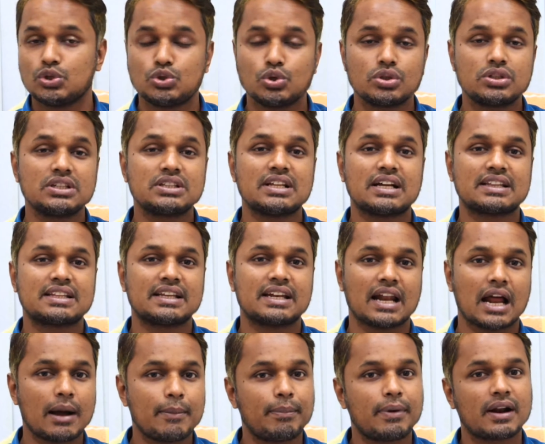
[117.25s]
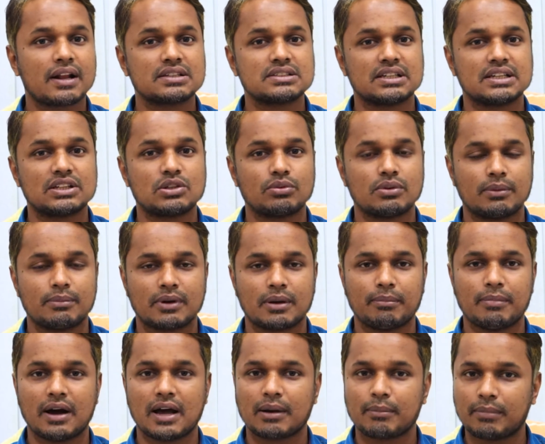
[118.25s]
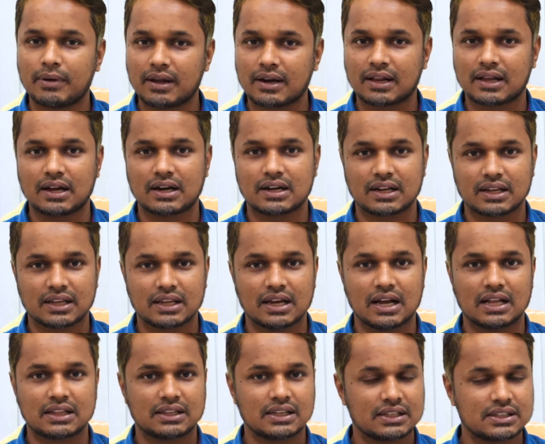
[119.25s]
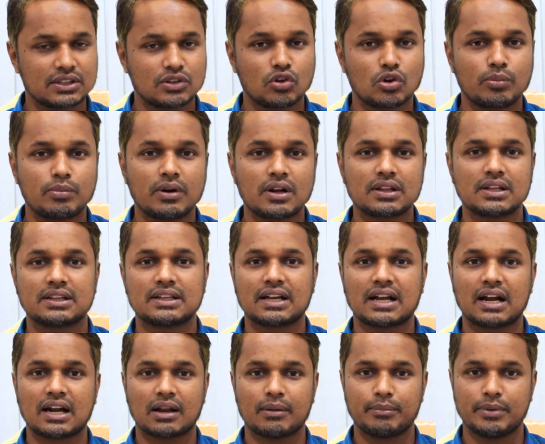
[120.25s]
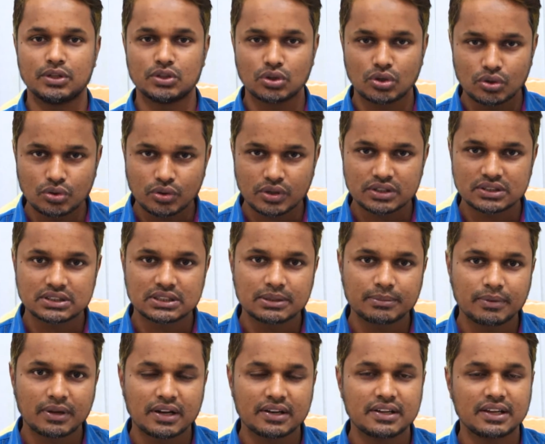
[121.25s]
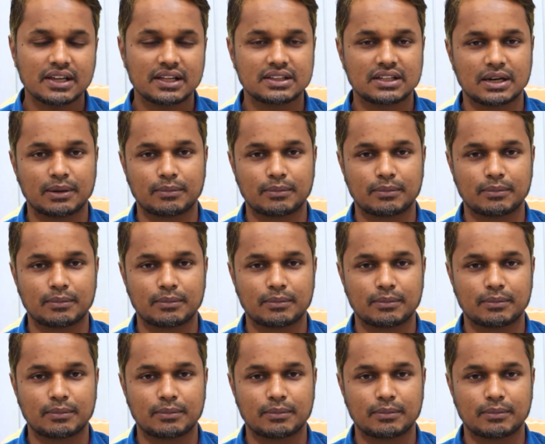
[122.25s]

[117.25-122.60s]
যদি তাতে না পারা যায় তবে আমরা বারবার কাটাকে হাতাহাতি করব না তাতে কাটা ভিতরে ঢুকে যেতে পারে সেক্ষেত্রে